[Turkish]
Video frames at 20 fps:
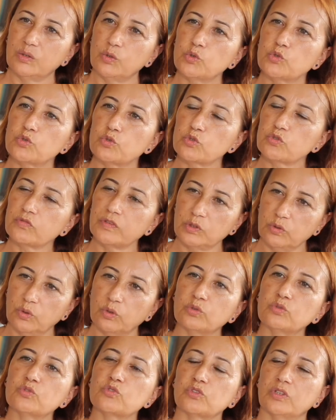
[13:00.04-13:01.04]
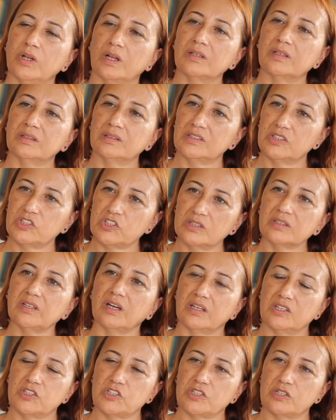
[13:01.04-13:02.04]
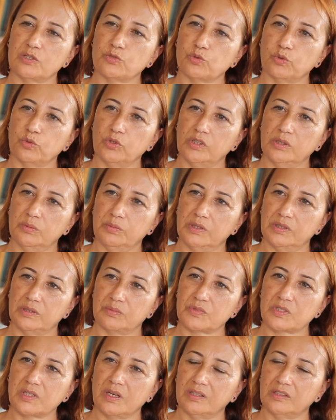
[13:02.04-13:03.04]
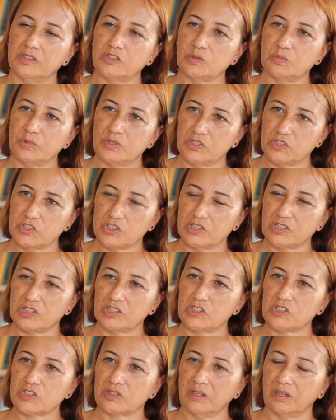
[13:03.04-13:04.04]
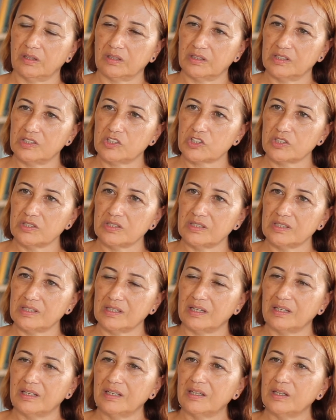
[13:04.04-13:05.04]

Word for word: Üçüncü ve dördüncü dalgalar için de aynı şeyi söyleyebilirim. Sadece birinci, ikinci dalga için değil.